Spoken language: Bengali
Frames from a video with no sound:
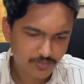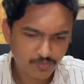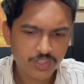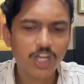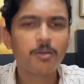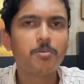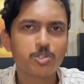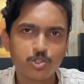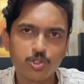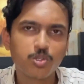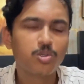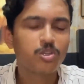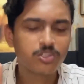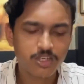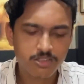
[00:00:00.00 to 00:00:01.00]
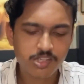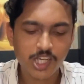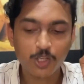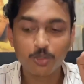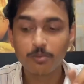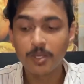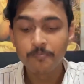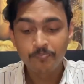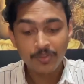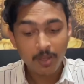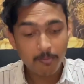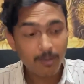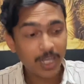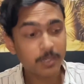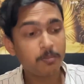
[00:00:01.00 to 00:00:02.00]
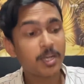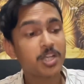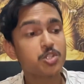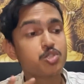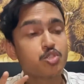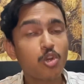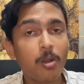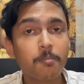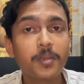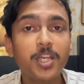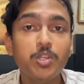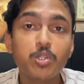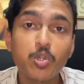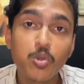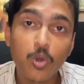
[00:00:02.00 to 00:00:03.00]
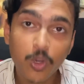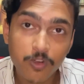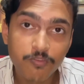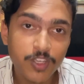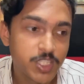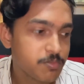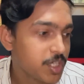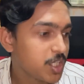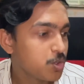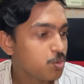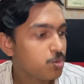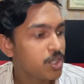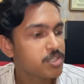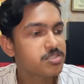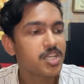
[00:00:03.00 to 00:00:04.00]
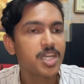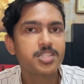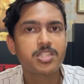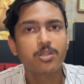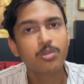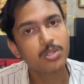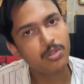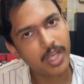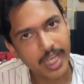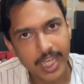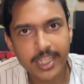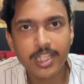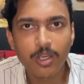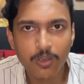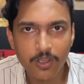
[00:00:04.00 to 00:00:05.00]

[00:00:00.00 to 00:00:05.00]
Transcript: যারা পছন্দ করো তারা ট্রাই করবে বাদ বাকি সব কিন্তু নন ভেজ মানে নুডলস রাইসটাও কিন্তু এগ দেওয়া